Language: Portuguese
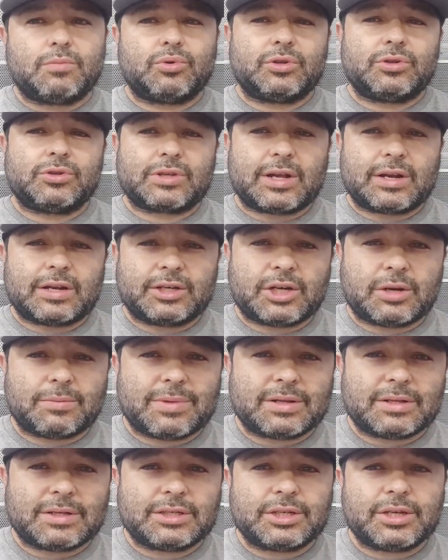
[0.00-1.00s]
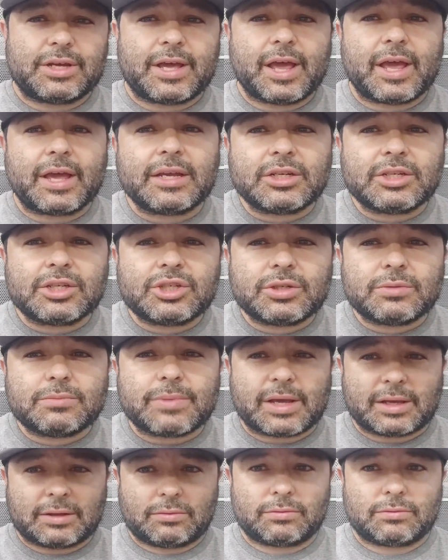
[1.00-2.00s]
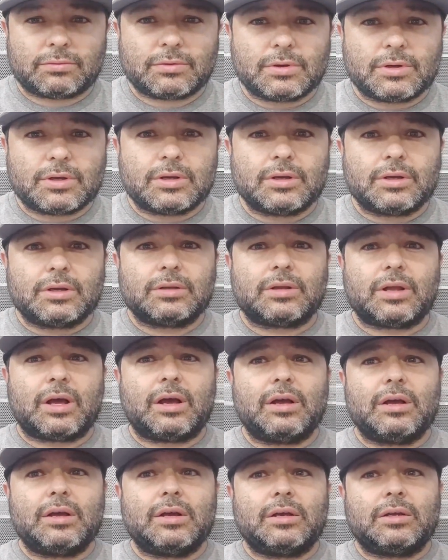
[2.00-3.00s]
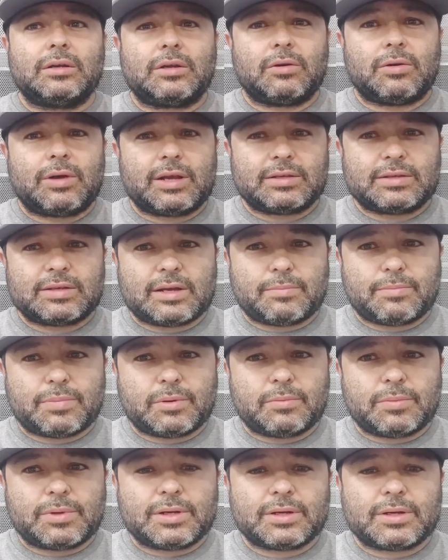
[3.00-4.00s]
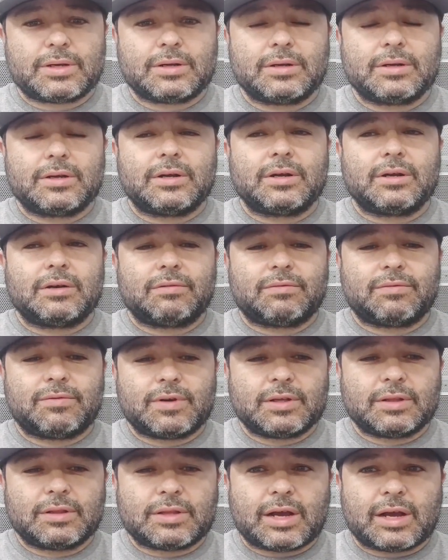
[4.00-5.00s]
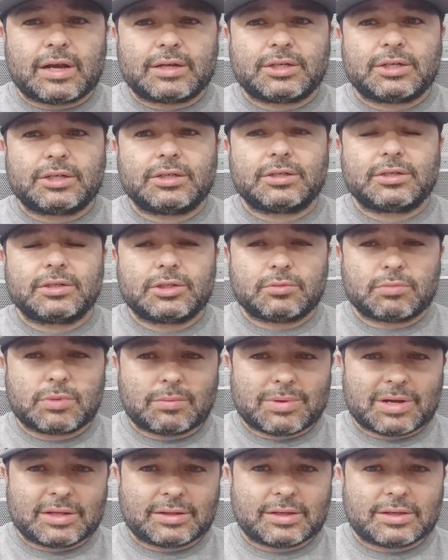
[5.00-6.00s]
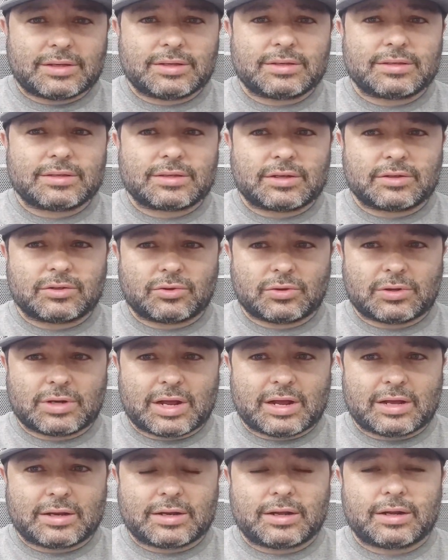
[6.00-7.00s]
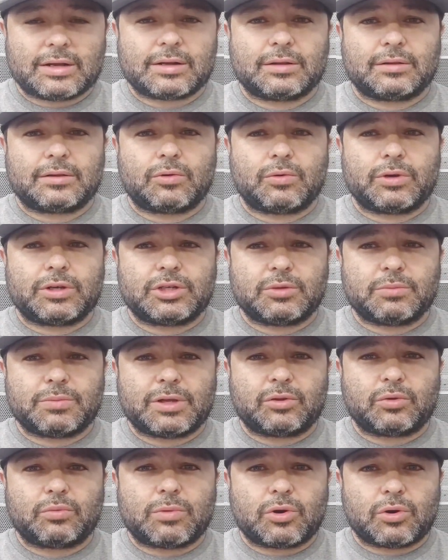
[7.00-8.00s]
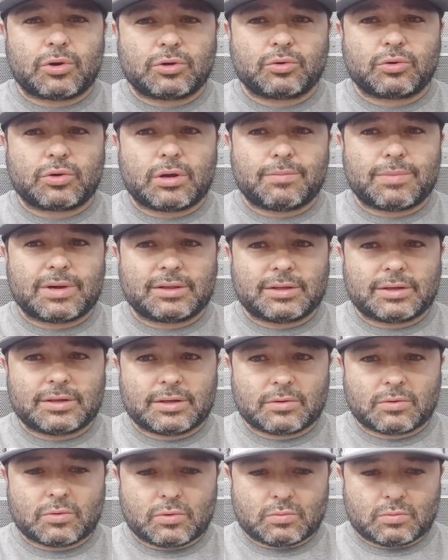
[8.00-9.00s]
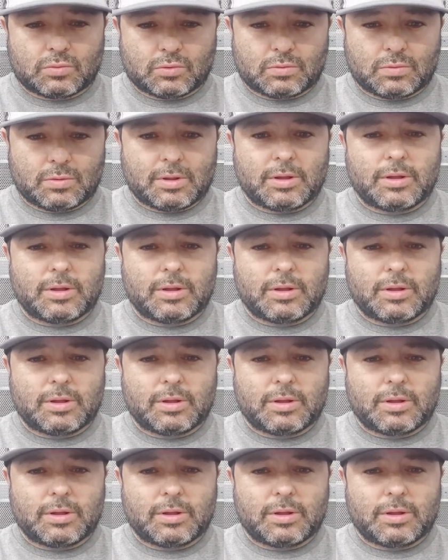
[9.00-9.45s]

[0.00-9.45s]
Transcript: Por isso que ela é chamada de rendimento, tá? Então essa é a primeira vantagem de uma bateria estacionária. Ela tem um rendimento maior do que uma bateria comum.